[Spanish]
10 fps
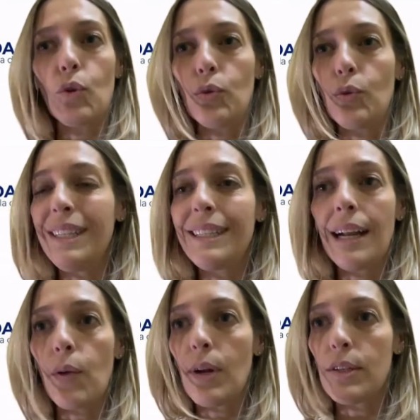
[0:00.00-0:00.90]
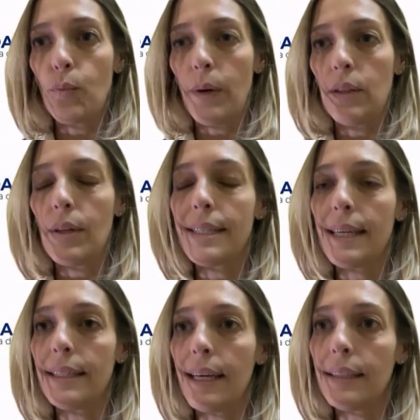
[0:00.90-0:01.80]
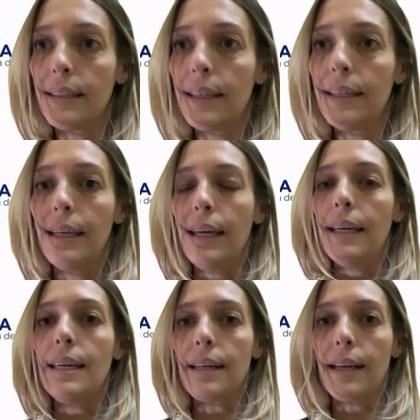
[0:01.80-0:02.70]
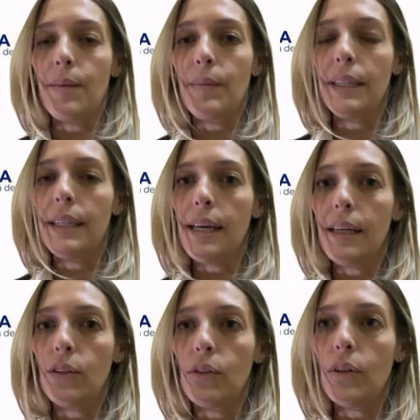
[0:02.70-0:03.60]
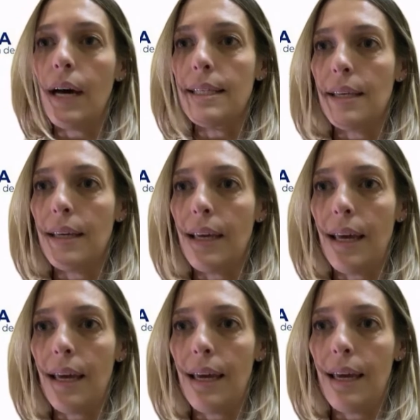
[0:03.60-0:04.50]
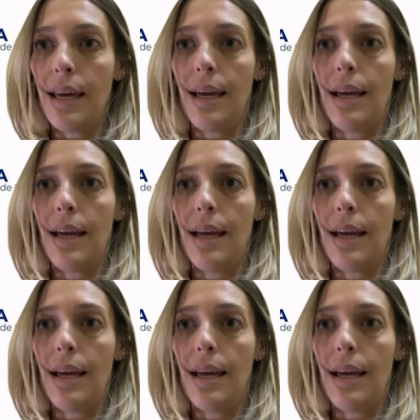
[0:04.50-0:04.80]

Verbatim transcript: con un interanual superando el 70%, y realmente esto hace que eh,